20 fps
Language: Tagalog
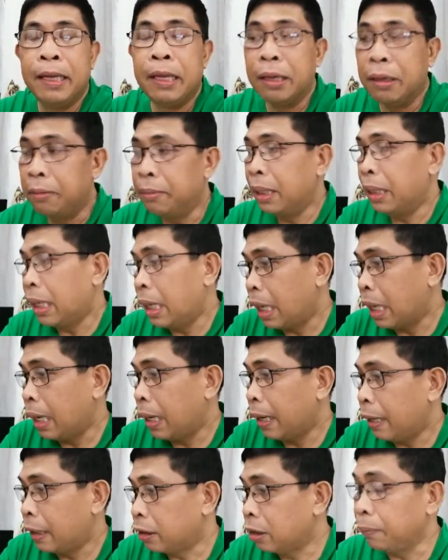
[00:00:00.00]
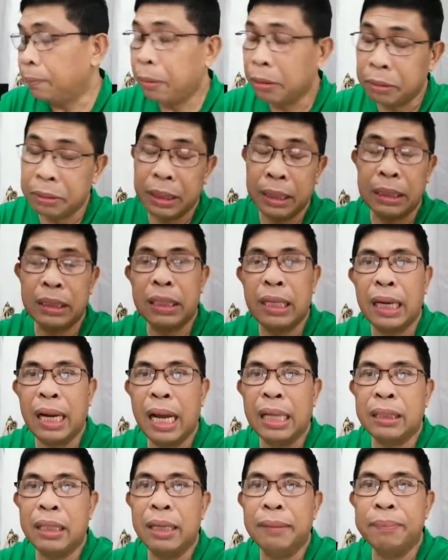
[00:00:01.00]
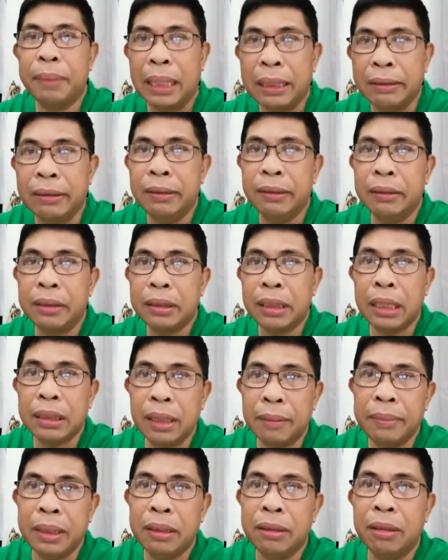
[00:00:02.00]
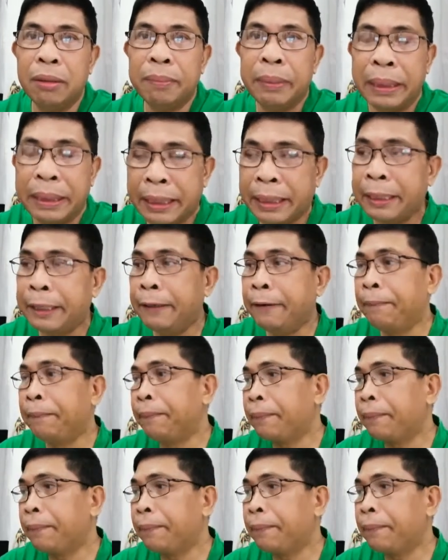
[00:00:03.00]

yung mga supporters ng ating Pangulo, sasabihin ko pa rin,